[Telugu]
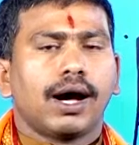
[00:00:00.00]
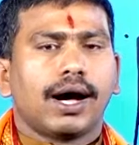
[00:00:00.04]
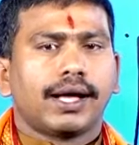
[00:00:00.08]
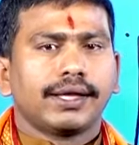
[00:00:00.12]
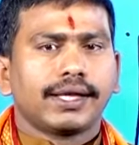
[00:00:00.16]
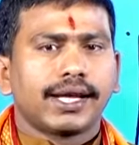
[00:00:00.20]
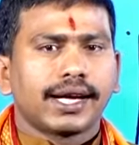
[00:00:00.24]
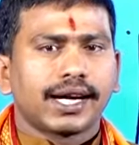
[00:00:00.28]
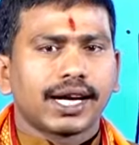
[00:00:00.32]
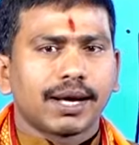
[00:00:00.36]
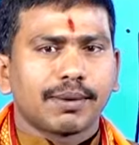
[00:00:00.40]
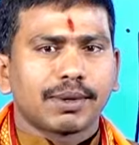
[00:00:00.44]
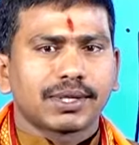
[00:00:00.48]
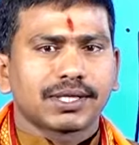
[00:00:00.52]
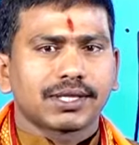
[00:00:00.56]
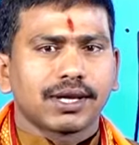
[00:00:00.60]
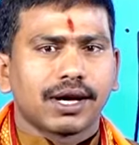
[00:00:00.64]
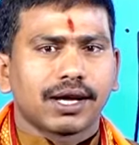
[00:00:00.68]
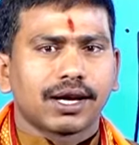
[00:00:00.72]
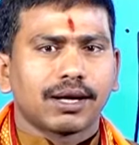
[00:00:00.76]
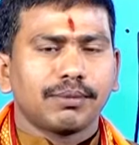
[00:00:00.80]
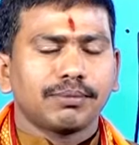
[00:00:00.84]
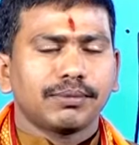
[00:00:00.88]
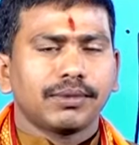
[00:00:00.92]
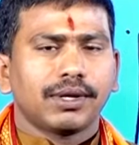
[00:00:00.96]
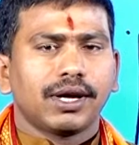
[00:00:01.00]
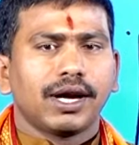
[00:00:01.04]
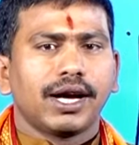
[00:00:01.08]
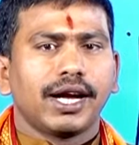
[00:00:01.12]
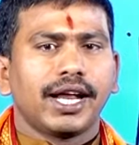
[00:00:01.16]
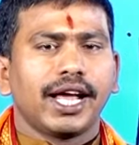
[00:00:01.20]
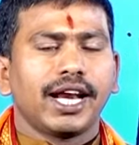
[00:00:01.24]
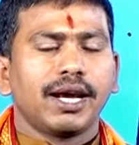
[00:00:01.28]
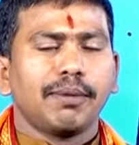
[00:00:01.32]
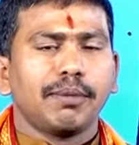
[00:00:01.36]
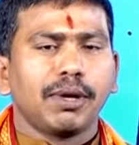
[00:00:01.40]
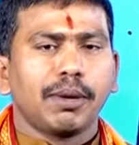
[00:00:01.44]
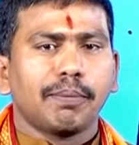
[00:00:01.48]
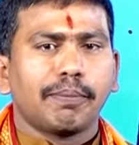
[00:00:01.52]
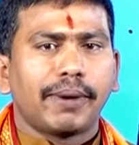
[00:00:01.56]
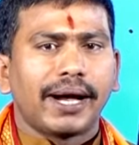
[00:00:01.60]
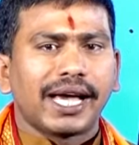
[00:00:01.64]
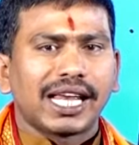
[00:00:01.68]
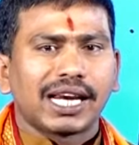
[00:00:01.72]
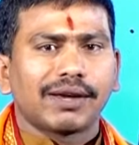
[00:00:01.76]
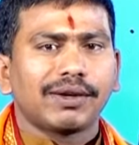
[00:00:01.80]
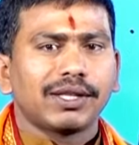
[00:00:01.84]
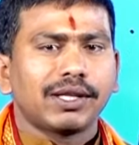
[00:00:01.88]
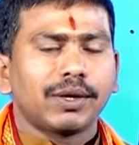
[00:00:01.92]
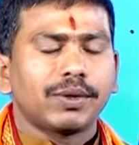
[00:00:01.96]
అందరికీ నమస్కారం నేను మీ
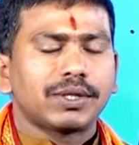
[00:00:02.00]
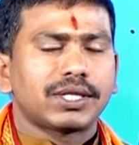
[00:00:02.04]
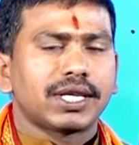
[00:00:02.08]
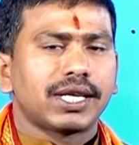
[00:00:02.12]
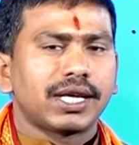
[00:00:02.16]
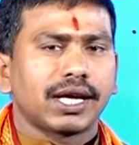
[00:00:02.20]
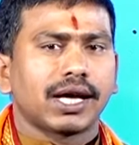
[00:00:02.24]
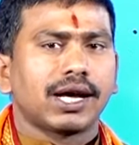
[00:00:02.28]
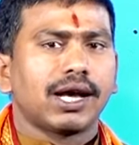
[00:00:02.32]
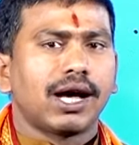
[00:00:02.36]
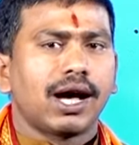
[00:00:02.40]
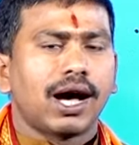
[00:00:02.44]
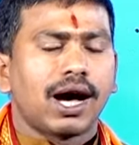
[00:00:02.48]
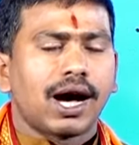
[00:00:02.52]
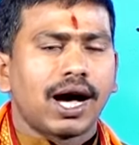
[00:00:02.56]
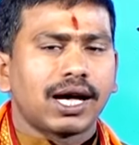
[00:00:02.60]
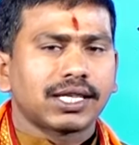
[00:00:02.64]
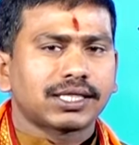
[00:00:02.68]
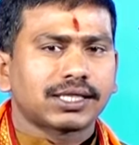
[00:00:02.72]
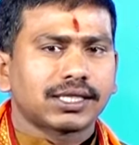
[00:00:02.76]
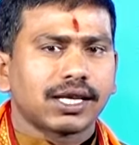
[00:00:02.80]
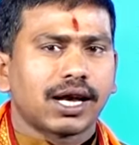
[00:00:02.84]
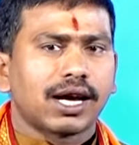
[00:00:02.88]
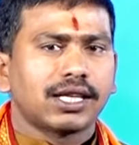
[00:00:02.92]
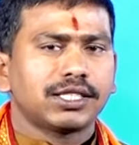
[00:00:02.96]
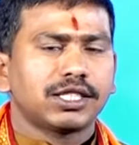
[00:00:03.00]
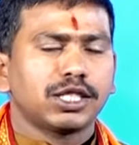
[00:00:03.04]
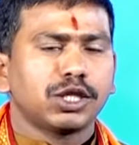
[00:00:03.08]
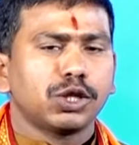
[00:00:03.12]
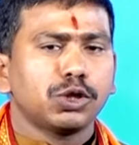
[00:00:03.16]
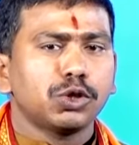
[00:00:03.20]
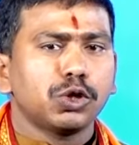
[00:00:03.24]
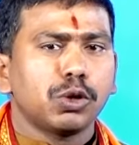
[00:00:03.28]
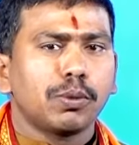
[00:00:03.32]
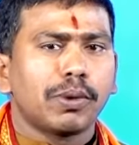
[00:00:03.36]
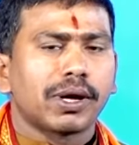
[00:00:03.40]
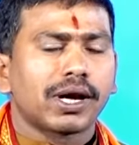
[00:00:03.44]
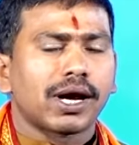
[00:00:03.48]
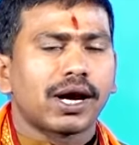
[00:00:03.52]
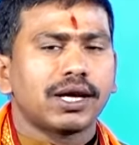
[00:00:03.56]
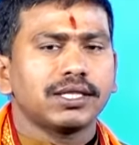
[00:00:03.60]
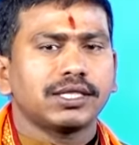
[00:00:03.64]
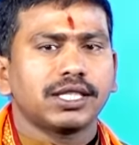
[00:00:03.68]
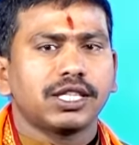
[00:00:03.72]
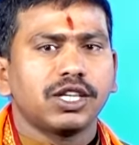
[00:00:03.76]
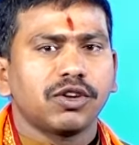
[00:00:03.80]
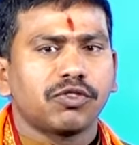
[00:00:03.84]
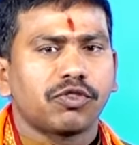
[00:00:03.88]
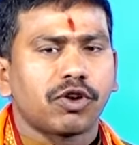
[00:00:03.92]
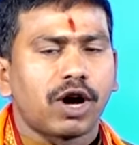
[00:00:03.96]
భైరవదేవి శనిగల ఆస్ట్రాలజీ
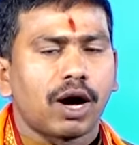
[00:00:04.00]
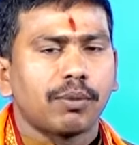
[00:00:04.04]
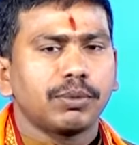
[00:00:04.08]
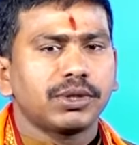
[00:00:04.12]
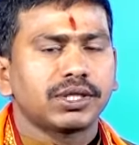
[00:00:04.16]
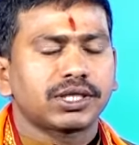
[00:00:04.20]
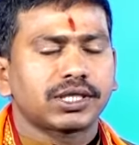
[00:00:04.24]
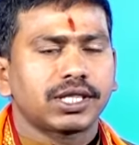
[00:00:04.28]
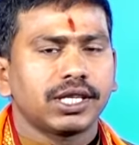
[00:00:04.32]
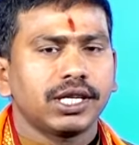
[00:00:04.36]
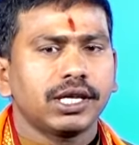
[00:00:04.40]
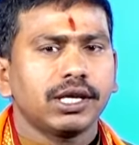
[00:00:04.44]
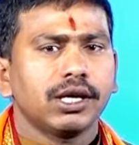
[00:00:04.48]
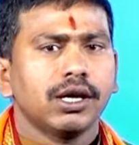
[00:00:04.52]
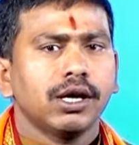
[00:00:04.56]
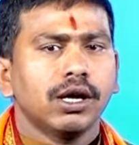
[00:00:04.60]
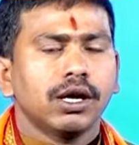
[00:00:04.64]
న్యూమరాలజీ అండ్ ఫార్మిస్ట్రీ